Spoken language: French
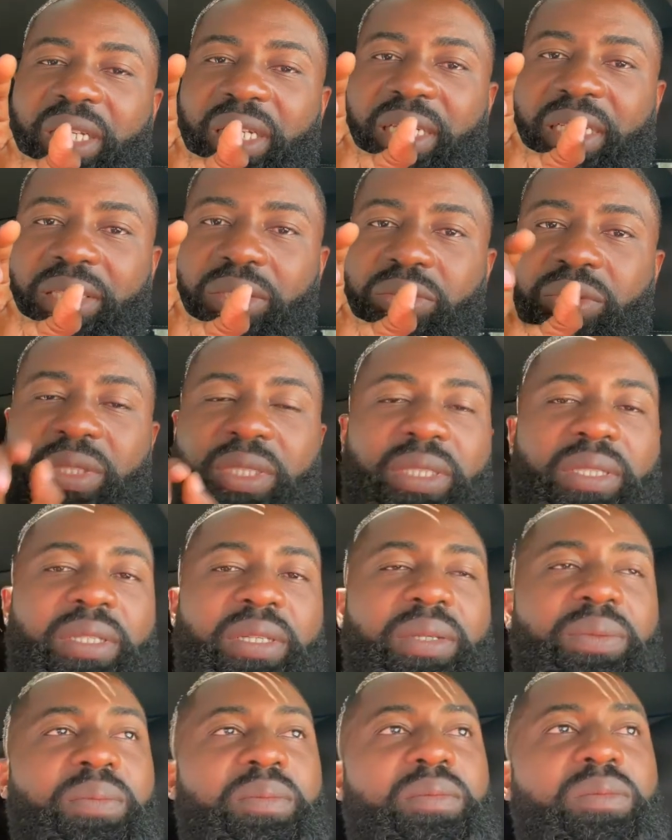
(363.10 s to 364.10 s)
réduite.
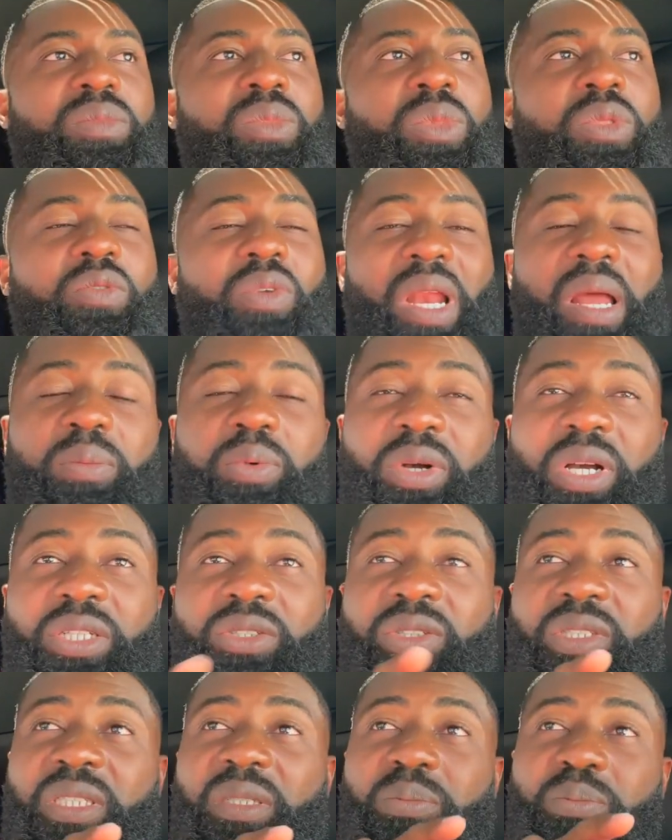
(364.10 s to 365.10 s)
Voilà pourquoi
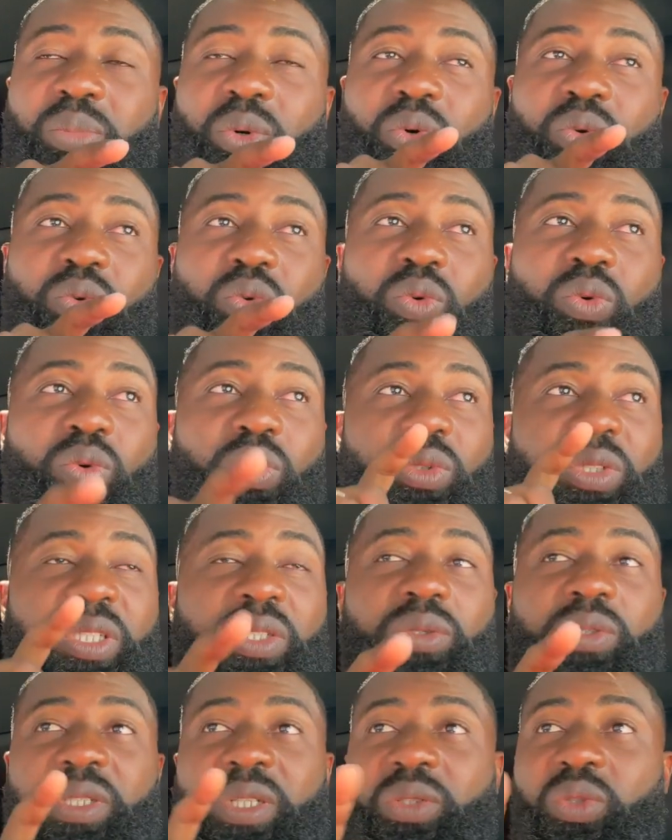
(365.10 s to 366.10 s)
je dis beaucoup aussi
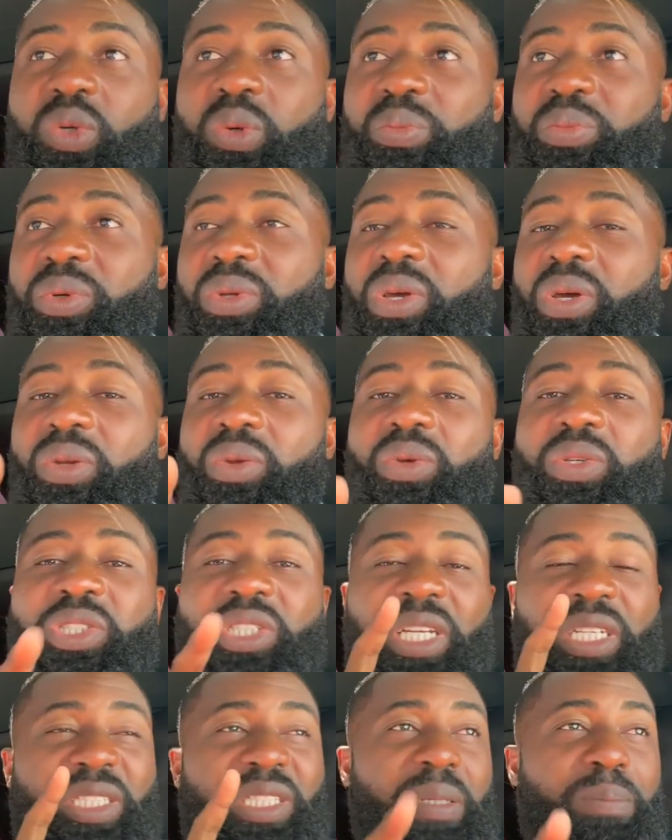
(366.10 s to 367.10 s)
aux entrepreneurs, ne
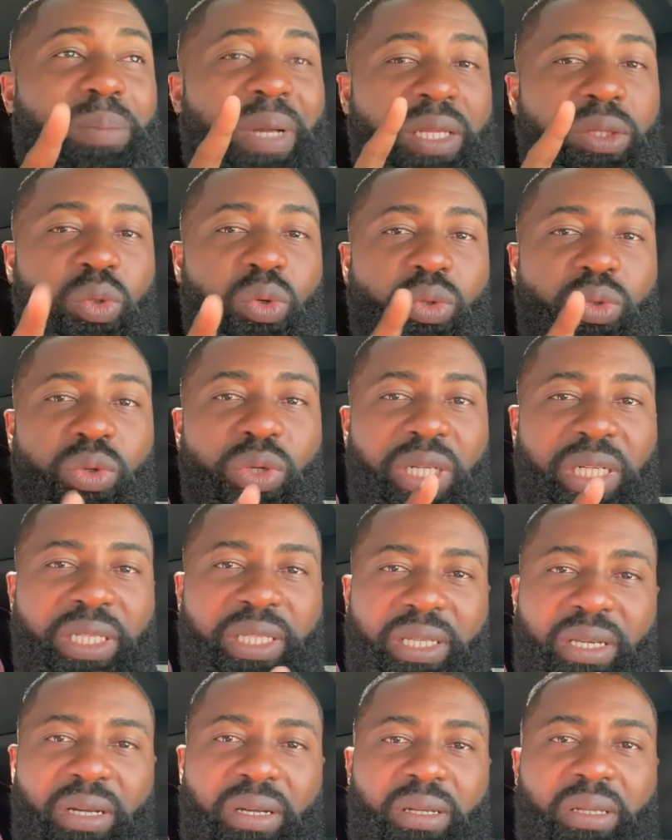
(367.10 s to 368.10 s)
cherchez pas trop de
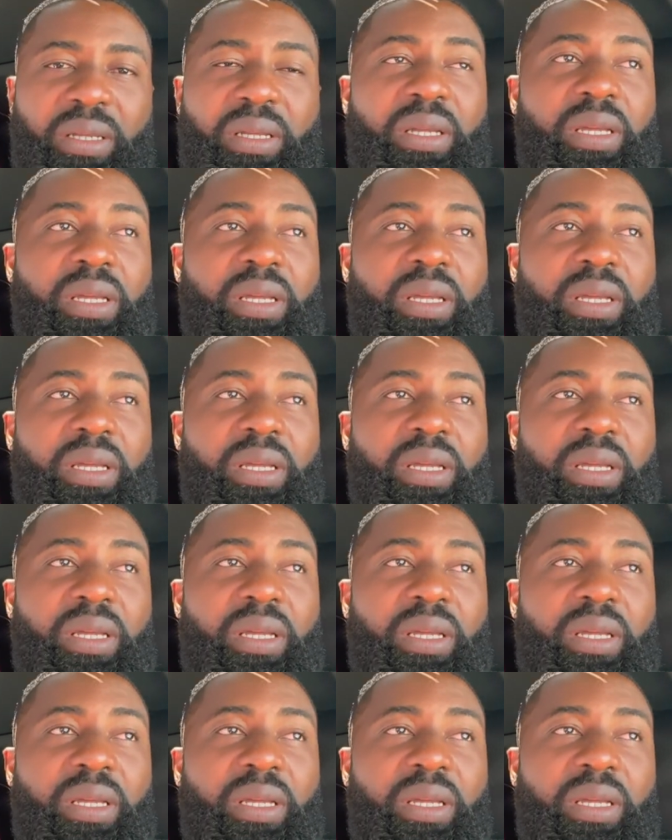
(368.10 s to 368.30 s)
clients.